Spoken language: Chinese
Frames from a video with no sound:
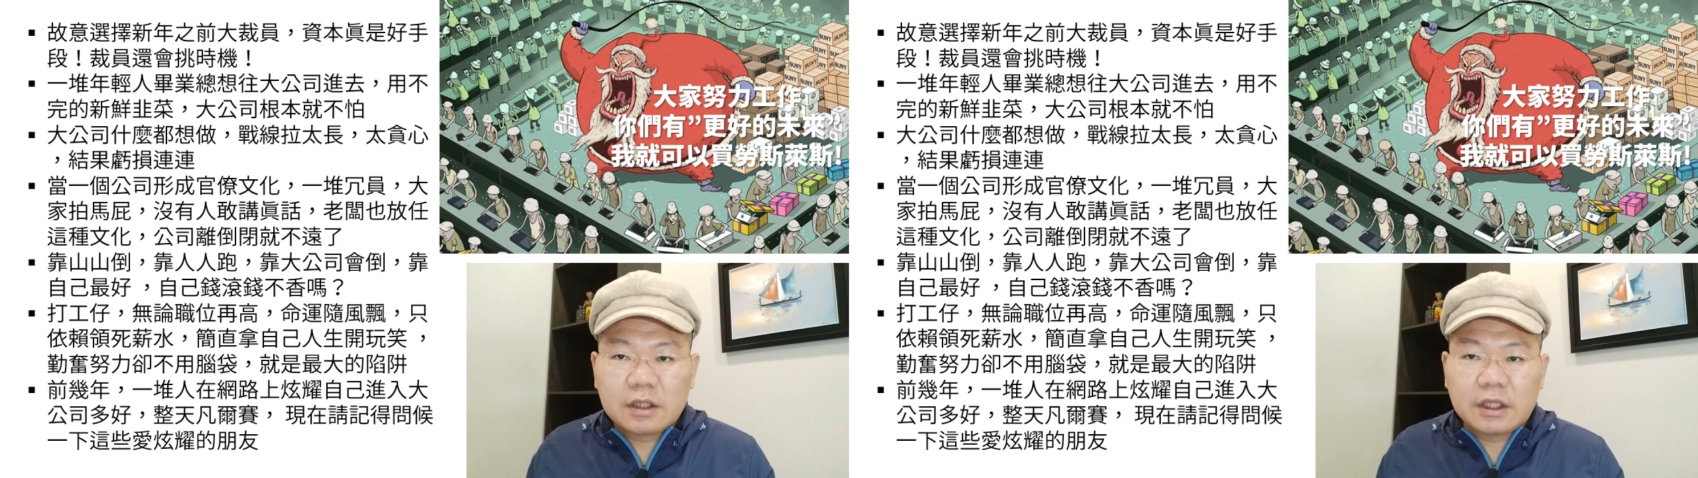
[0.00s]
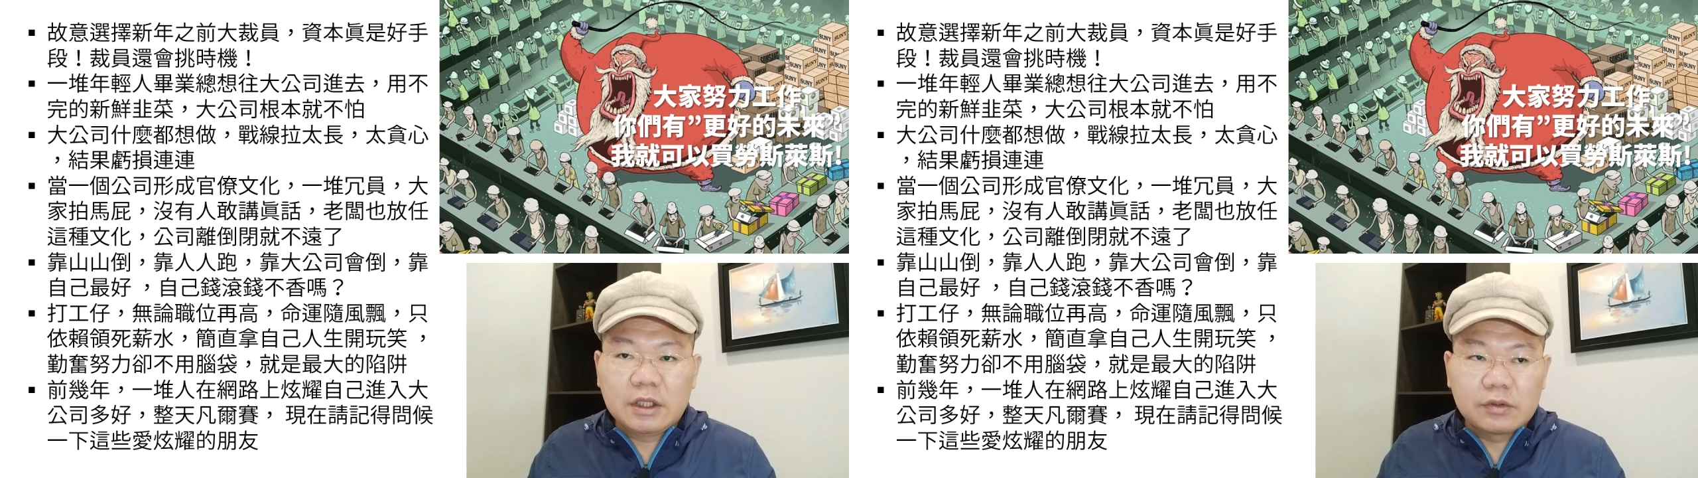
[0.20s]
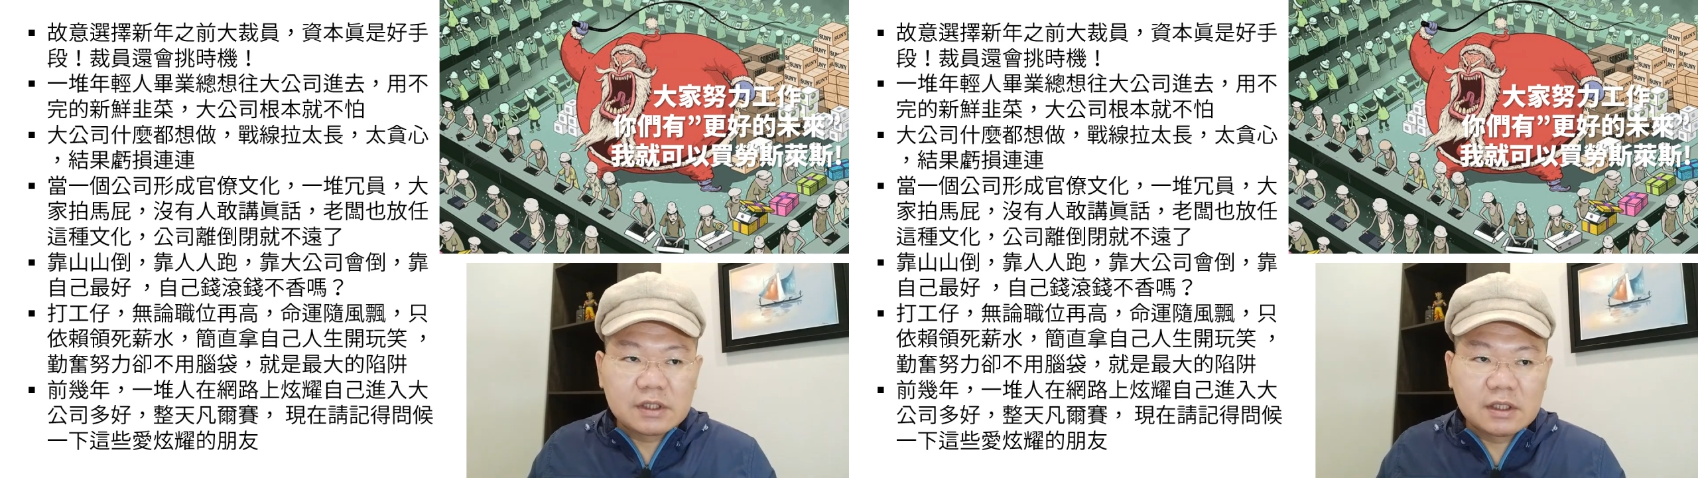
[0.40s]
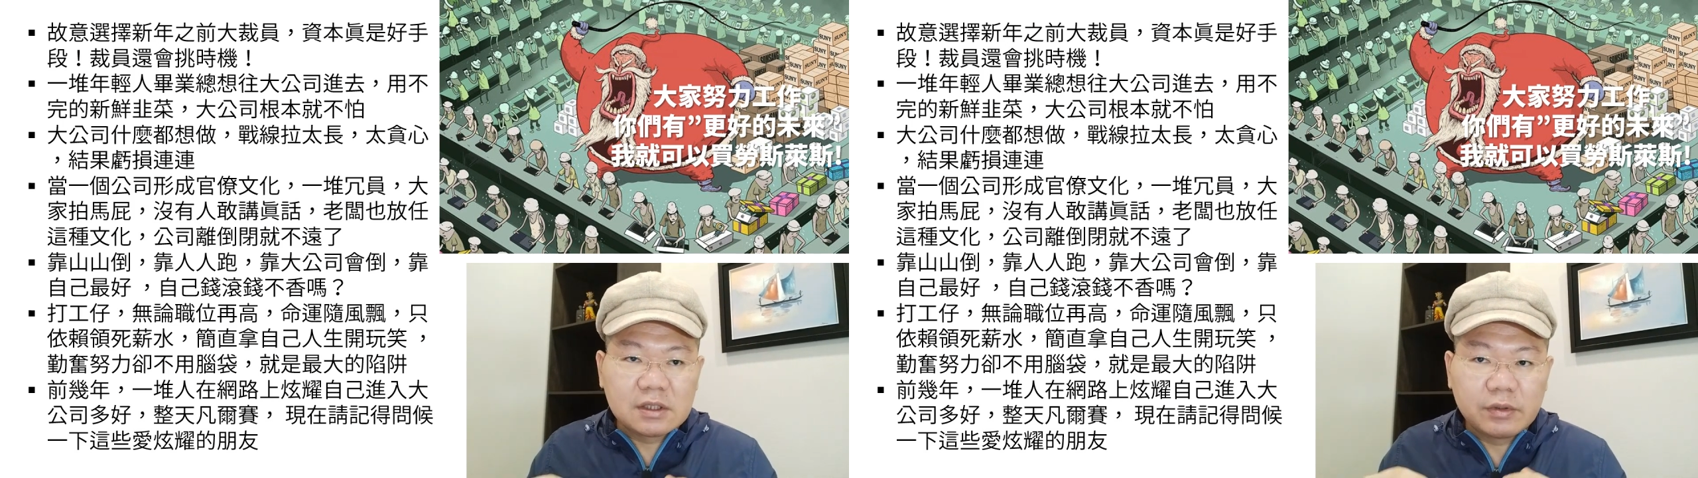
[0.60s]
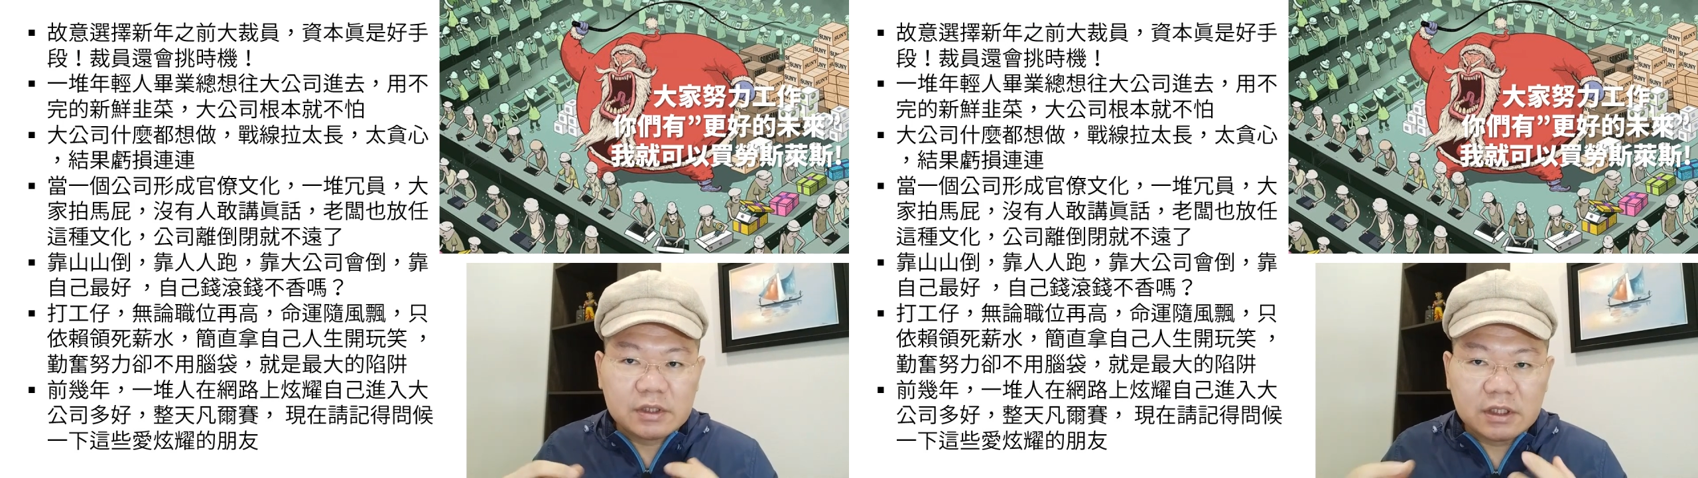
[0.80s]
你有这个
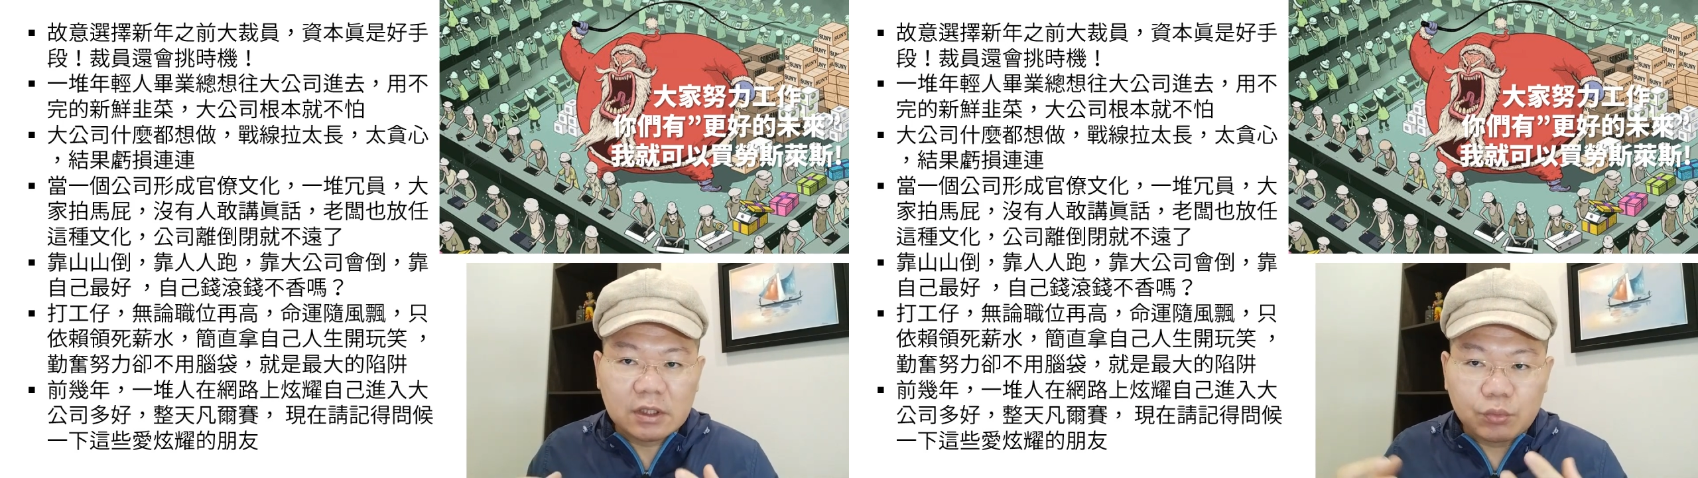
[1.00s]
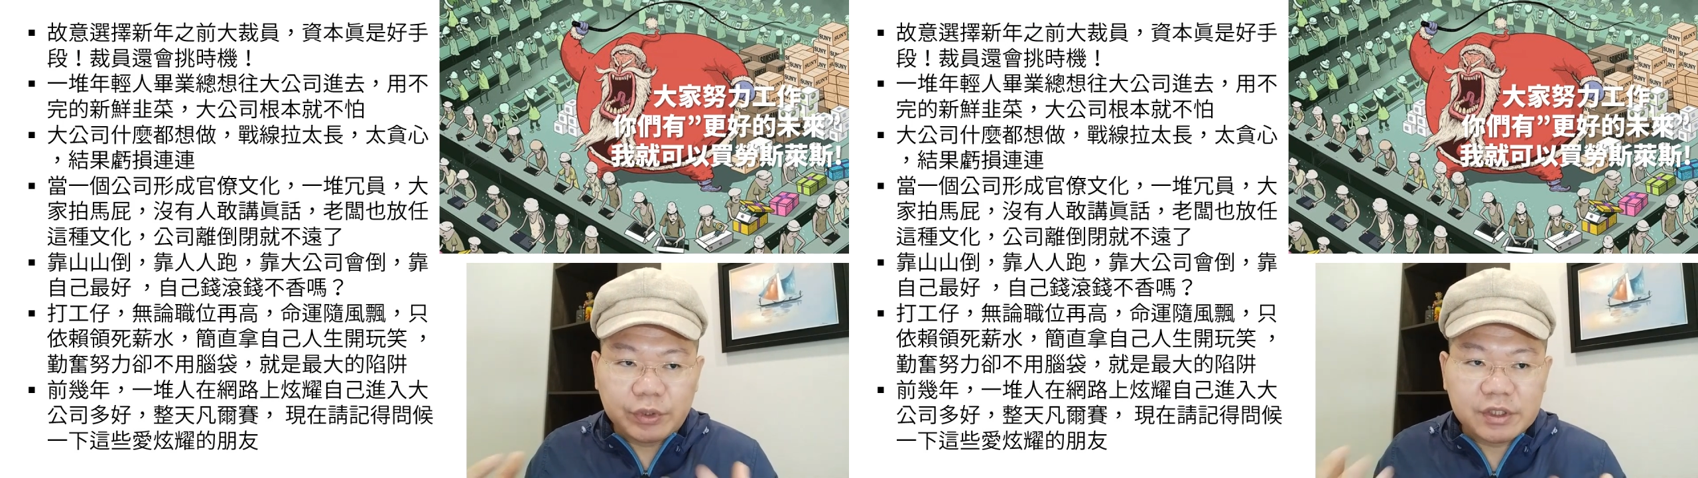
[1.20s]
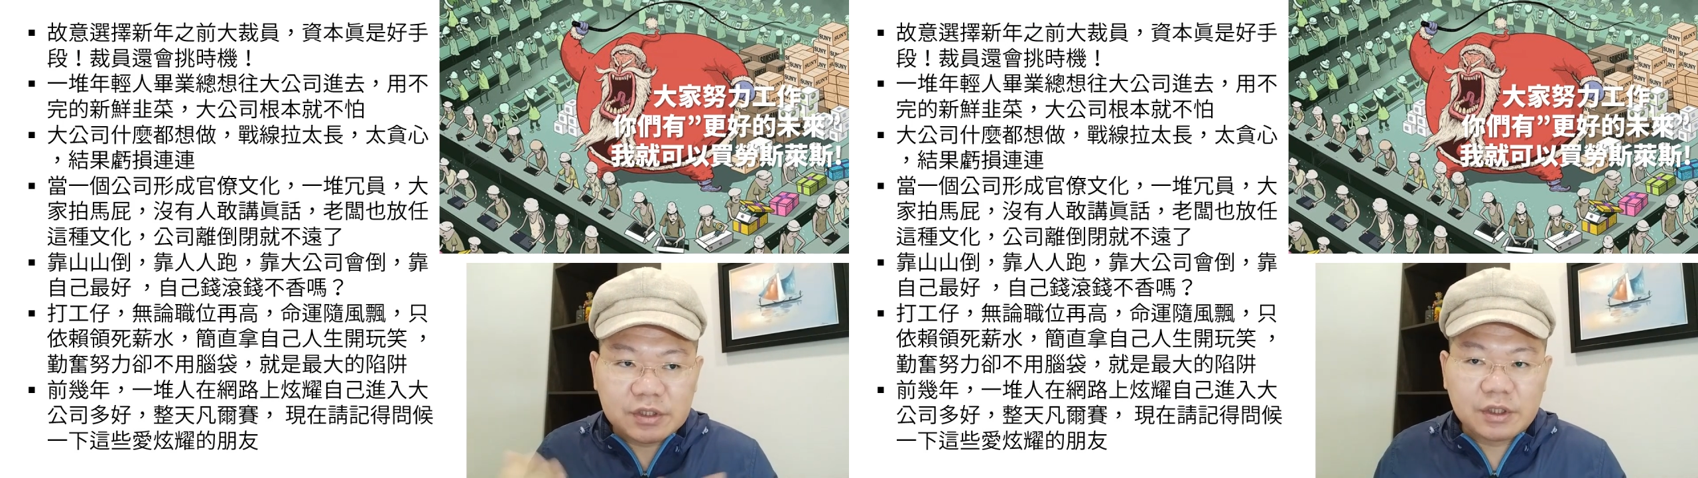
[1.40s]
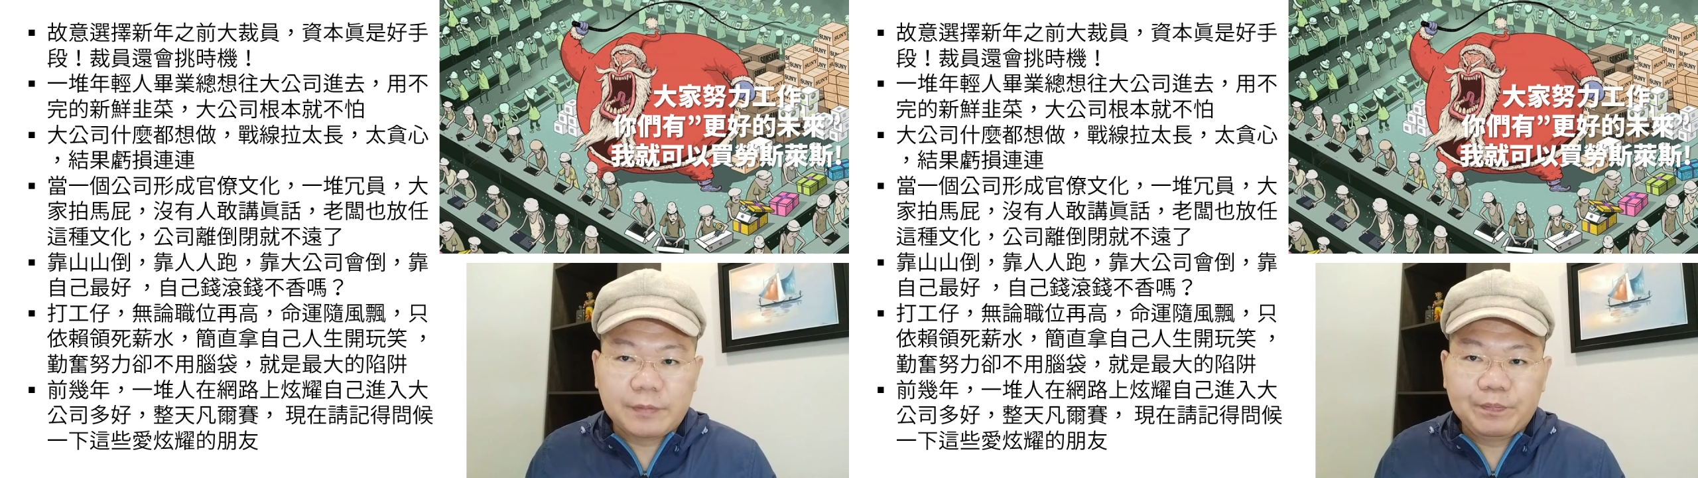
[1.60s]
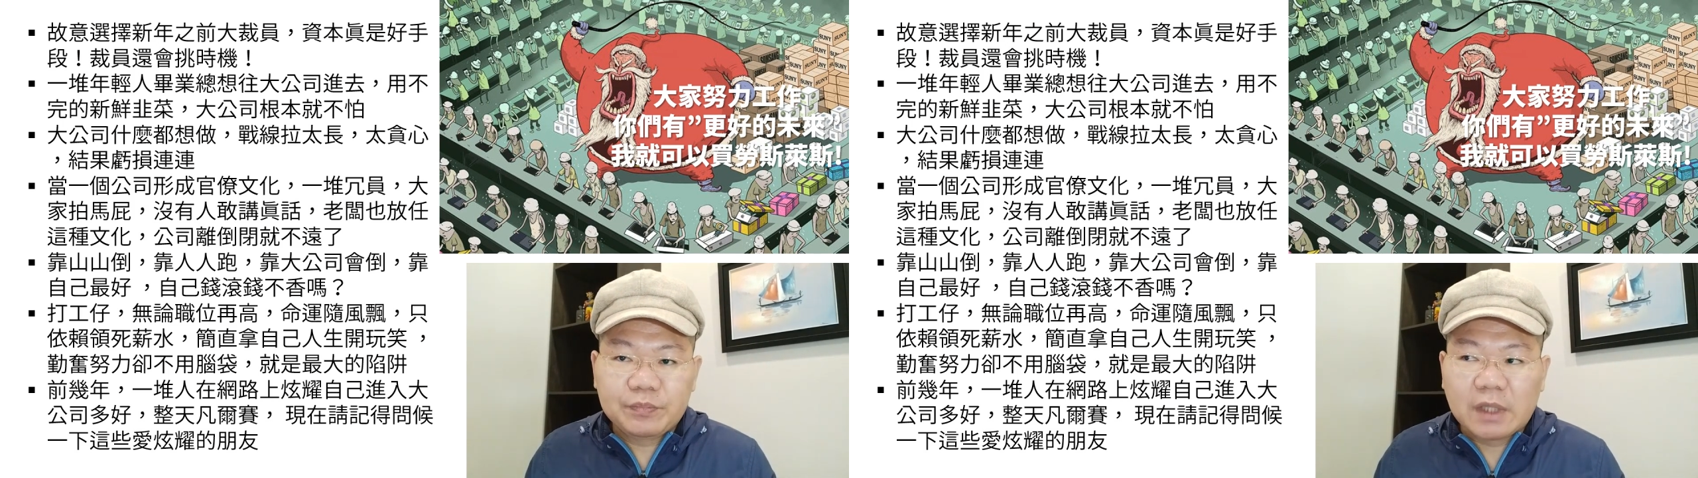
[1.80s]
社会经验五年十年，